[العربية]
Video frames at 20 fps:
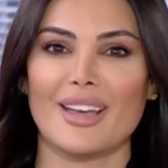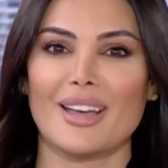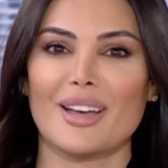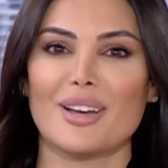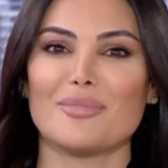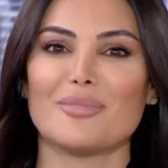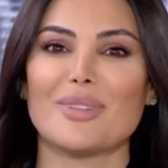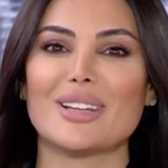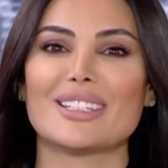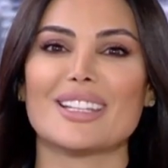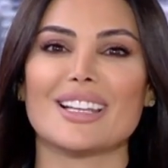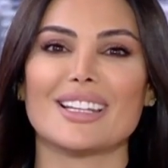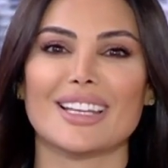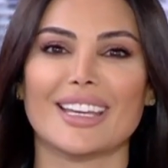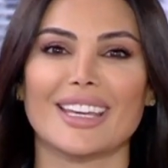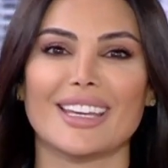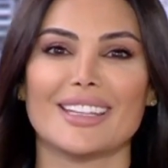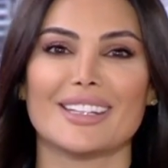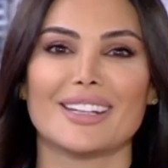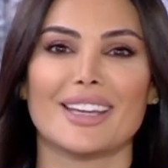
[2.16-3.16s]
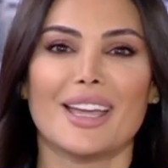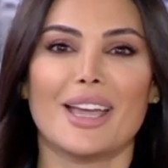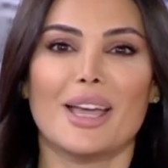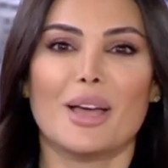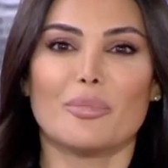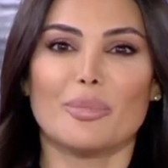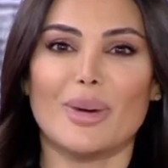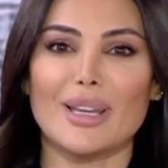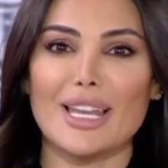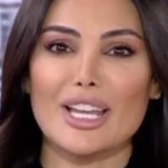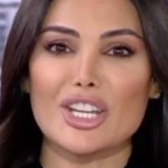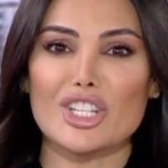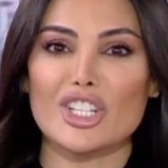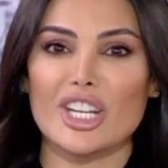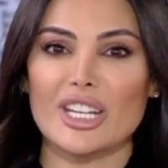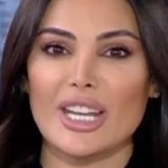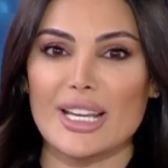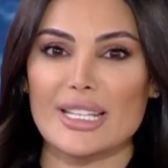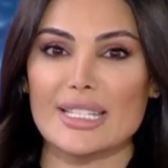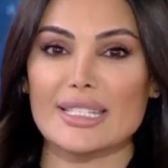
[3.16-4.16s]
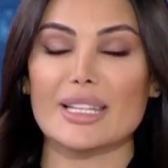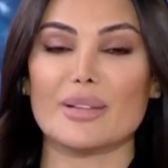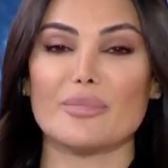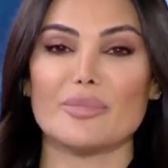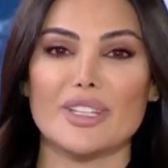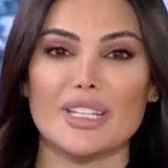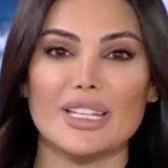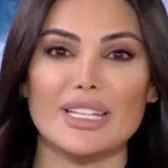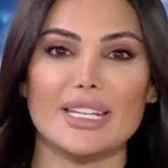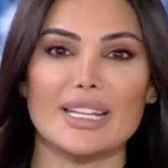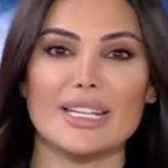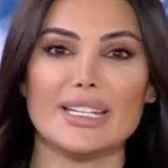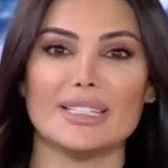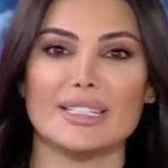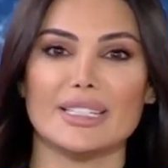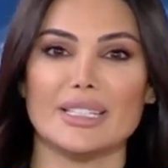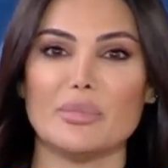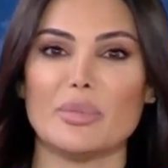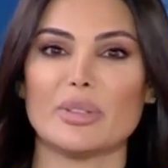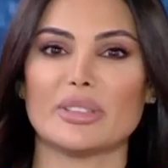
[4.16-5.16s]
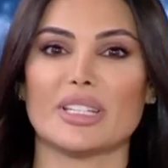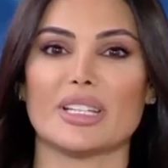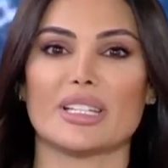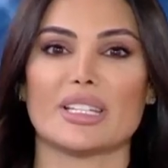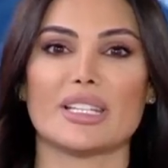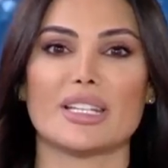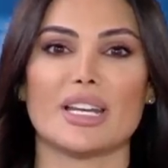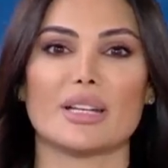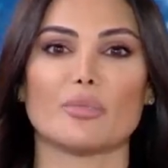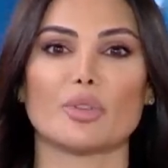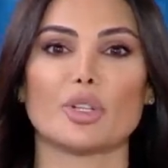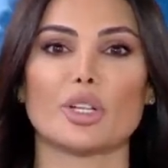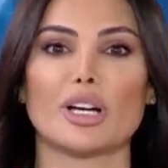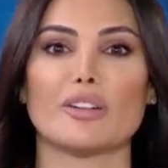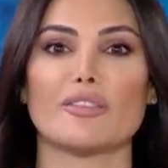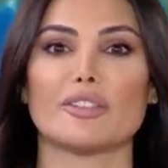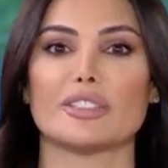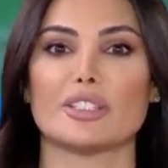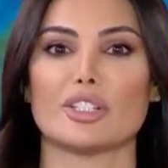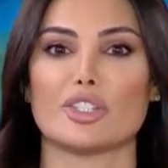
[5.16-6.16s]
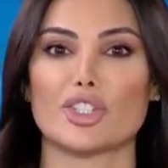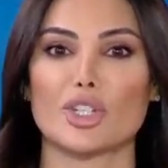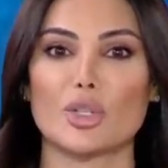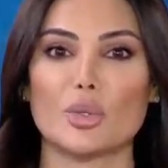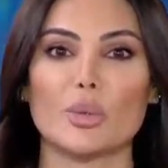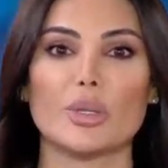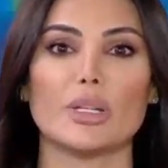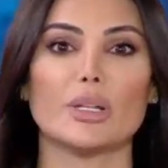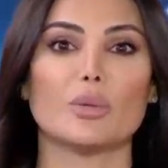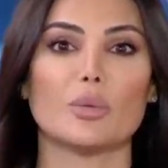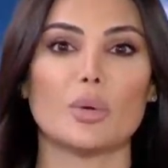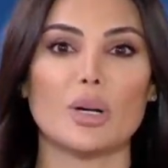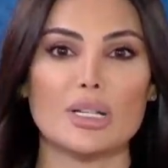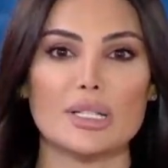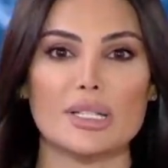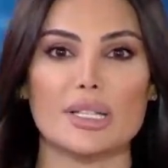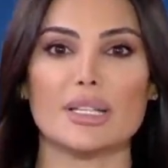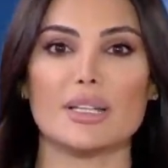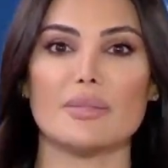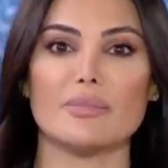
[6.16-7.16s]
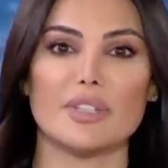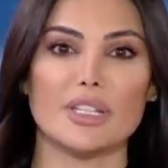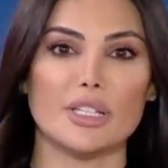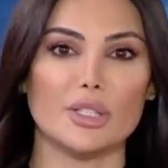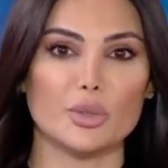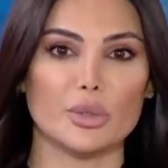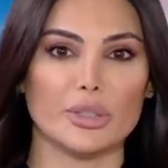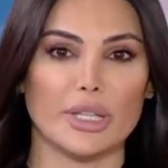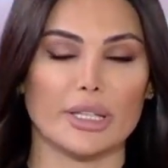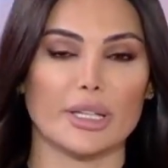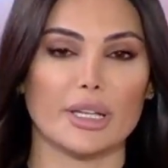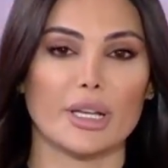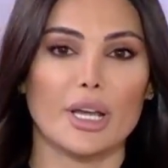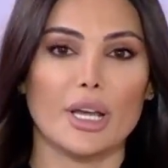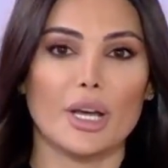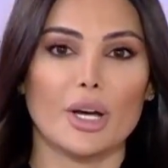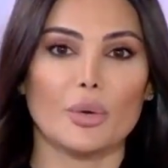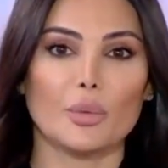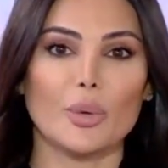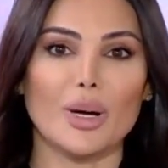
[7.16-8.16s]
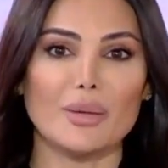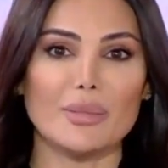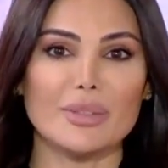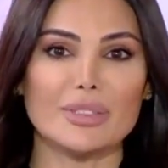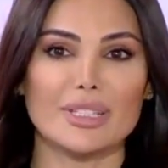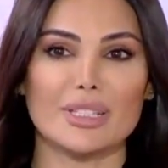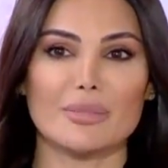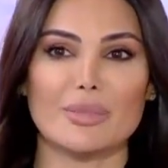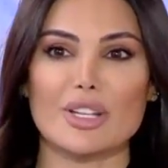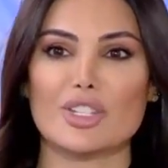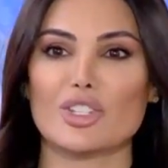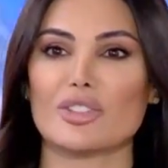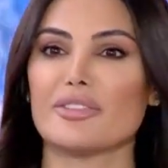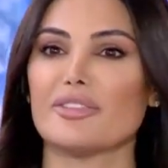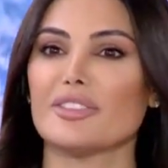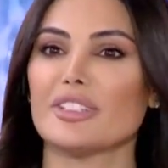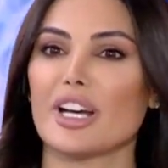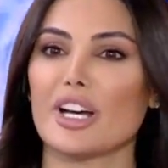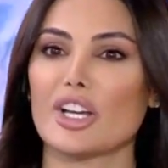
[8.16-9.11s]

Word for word: مساء الخير بلشنا نحس من الليله بتاثير المنخفض الجوي الواصل من اليونان ومثل ما شفنا